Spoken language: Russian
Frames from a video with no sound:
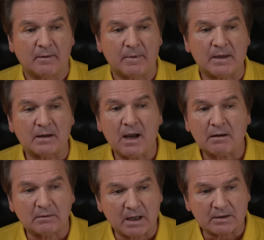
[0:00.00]
не
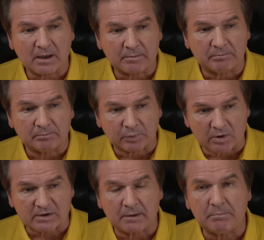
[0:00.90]
как даже
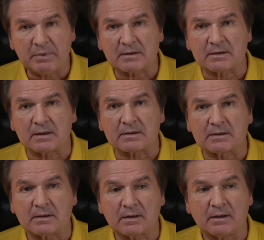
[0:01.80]
просто
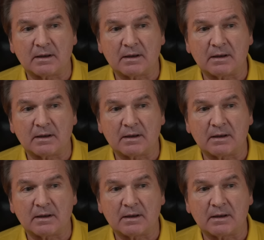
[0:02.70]
бизнес.